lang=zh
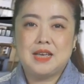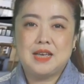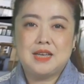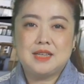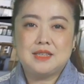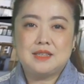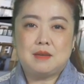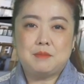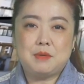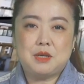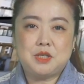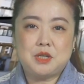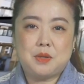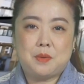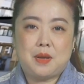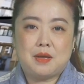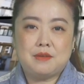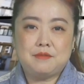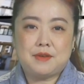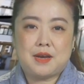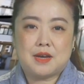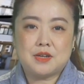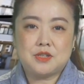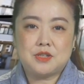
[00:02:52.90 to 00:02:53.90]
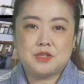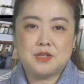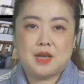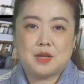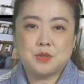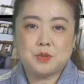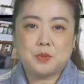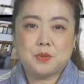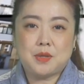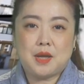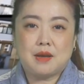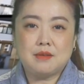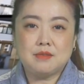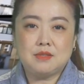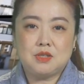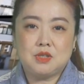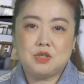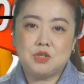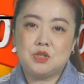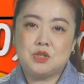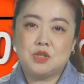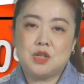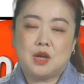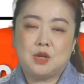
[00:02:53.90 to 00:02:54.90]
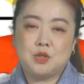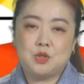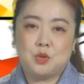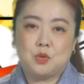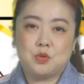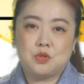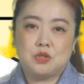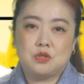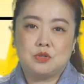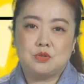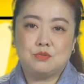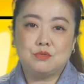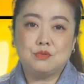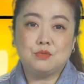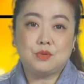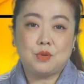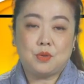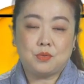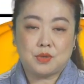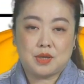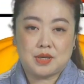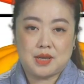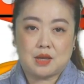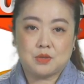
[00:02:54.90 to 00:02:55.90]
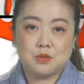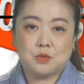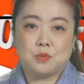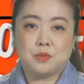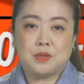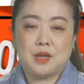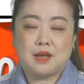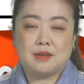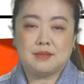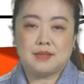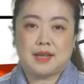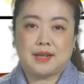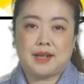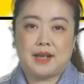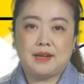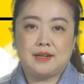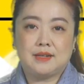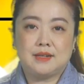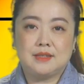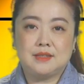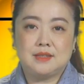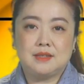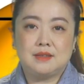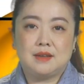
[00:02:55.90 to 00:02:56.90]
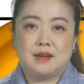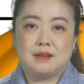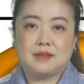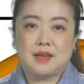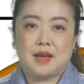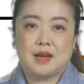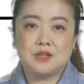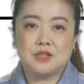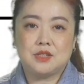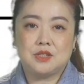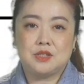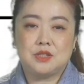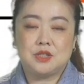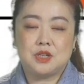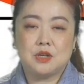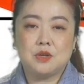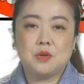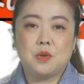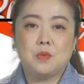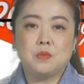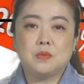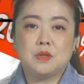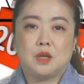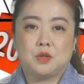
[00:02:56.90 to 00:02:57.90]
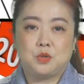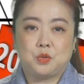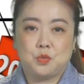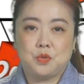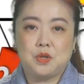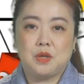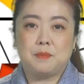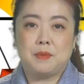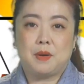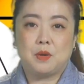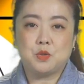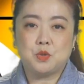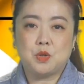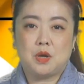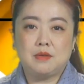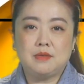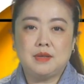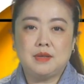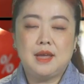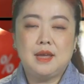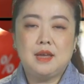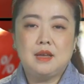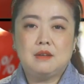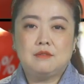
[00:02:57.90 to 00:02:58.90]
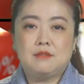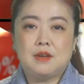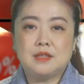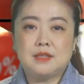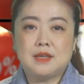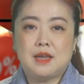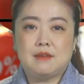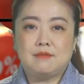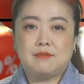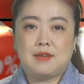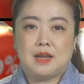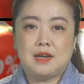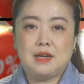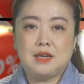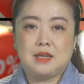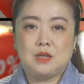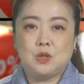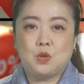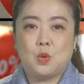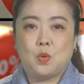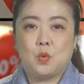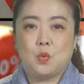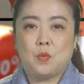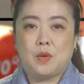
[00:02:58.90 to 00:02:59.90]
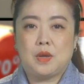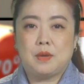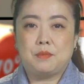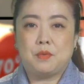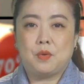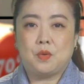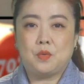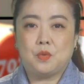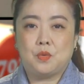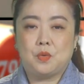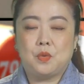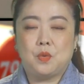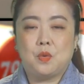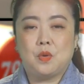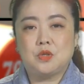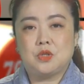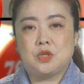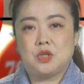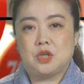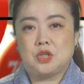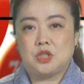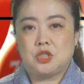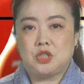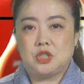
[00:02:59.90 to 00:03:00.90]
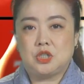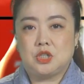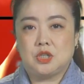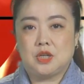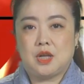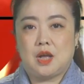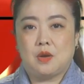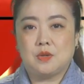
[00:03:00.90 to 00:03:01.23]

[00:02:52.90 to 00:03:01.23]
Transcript: 下面这款法式洋葱汤其实呢就是速冻的洋葱汤，打开盒子呢它是真空的独立包装，放在碗里用微波炉或者是烤